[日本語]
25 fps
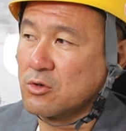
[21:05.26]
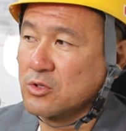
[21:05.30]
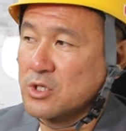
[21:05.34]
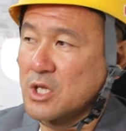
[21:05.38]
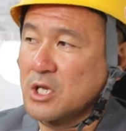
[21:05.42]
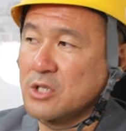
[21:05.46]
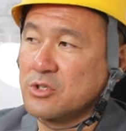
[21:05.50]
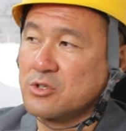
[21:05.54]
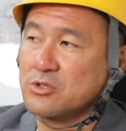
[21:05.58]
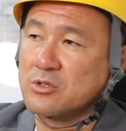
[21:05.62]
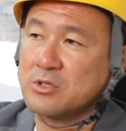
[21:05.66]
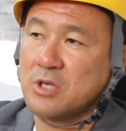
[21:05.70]
子
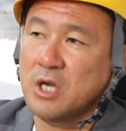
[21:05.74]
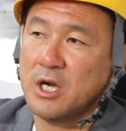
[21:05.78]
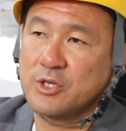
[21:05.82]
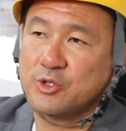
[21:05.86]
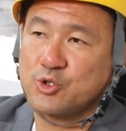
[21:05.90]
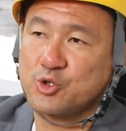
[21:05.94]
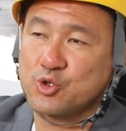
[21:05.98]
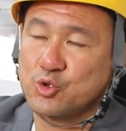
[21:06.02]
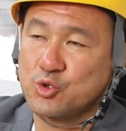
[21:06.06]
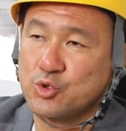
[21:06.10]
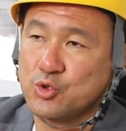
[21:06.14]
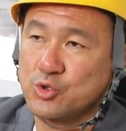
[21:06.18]
1000円ずつ回
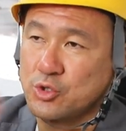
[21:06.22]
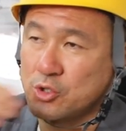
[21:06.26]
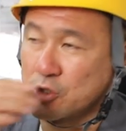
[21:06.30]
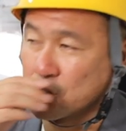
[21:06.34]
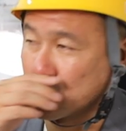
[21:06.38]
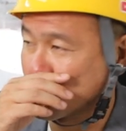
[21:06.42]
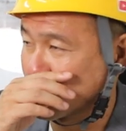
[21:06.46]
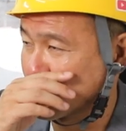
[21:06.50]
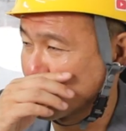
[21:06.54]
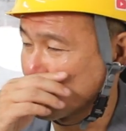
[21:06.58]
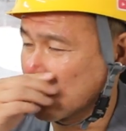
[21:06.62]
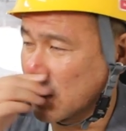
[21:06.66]
収っ
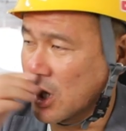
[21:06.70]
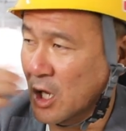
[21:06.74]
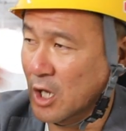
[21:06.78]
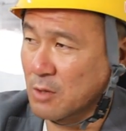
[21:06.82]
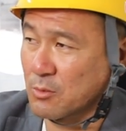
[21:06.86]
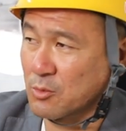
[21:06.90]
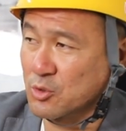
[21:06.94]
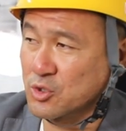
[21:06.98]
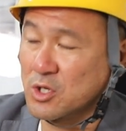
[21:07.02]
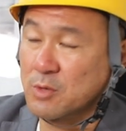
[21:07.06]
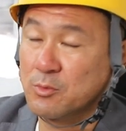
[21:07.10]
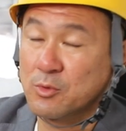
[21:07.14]
ていう経
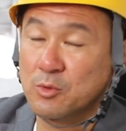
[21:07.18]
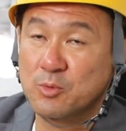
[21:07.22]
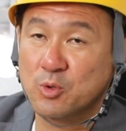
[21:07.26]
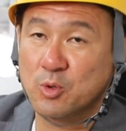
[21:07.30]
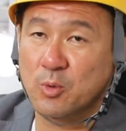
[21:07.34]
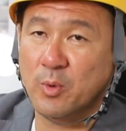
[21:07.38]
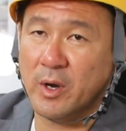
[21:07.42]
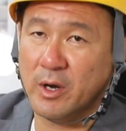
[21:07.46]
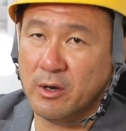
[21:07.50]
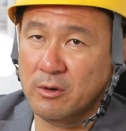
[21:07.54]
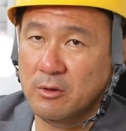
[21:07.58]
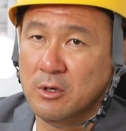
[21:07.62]
費も全部認
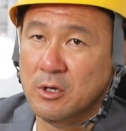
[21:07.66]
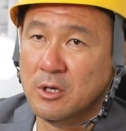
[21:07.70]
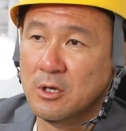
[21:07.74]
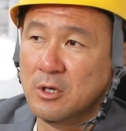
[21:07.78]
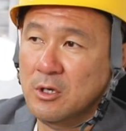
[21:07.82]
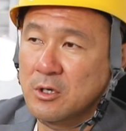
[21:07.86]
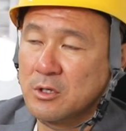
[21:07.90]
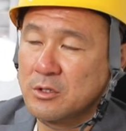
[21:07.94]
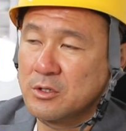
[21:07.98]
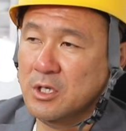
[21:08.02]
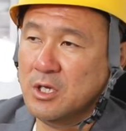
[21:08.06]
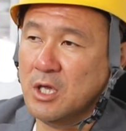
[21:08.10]
められる
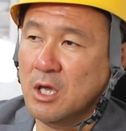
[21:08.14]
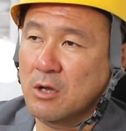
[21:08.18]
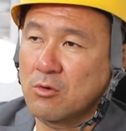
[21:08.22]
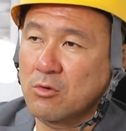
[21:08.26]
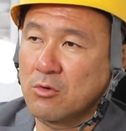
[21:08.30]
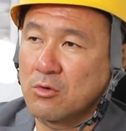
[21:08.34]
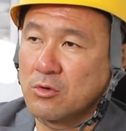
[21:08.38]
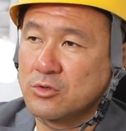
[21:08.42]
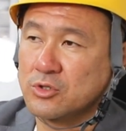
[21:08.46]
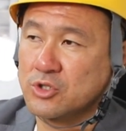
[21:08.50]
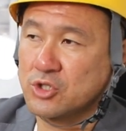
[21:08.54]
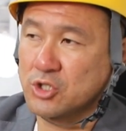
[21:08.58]
で結
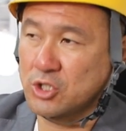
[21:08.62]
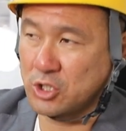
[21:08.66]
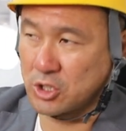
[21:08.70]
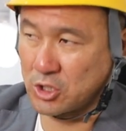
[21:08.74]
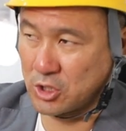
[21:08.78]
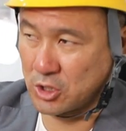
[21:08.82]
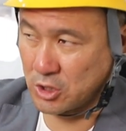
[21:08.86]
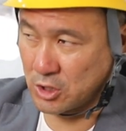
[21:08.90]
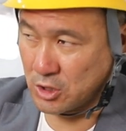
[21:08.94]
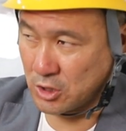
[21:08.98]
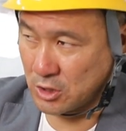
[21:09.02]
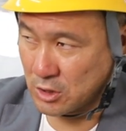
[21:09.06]
婚
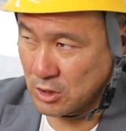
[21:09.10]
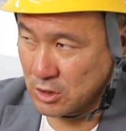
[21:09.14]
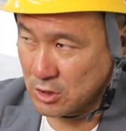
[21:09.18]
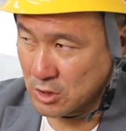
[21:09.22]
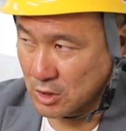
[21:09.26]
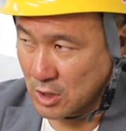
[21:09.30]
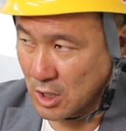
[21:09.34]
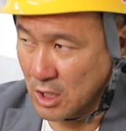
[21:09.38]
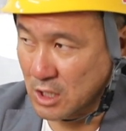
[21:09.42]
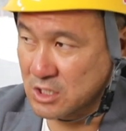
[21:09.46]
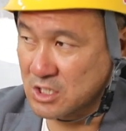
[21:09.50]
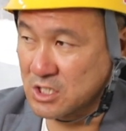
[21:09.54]
式行っ
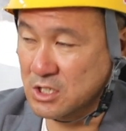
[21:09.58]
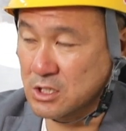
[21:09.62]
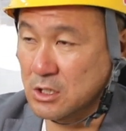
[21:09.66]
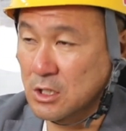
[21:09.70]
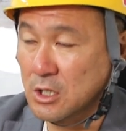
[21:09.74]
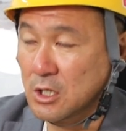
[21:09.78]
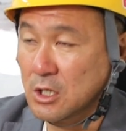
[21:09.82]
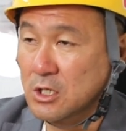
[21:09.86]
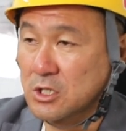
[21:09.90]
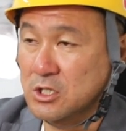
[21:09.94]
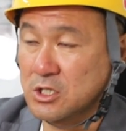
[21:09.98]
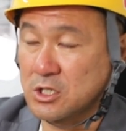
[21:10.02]
たし
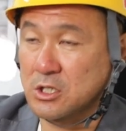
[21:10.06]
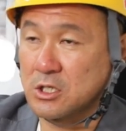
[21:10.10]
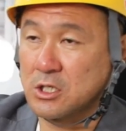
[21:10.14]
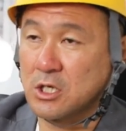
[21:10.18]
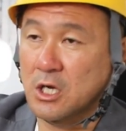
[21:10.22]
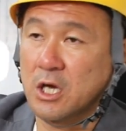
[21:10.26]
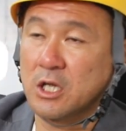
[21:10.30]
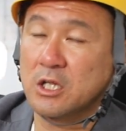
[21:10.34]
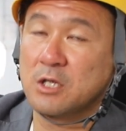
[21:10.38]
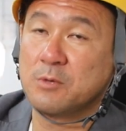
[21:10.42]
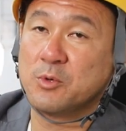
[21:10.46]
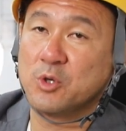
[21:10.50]
知
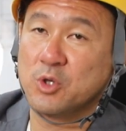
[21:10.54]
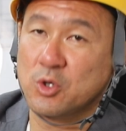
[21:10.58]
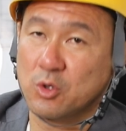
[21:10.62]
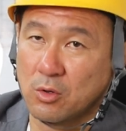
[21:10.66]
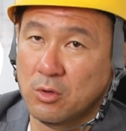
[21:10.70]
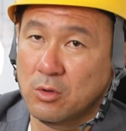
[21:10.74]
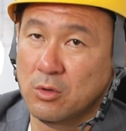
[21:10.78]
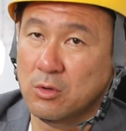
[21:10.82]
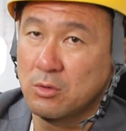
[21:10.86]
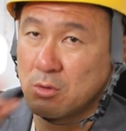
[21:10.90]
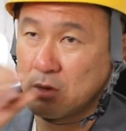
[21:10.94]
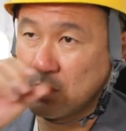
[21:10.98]
り合いでもいい
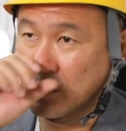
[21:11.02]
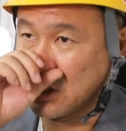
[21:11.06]
よ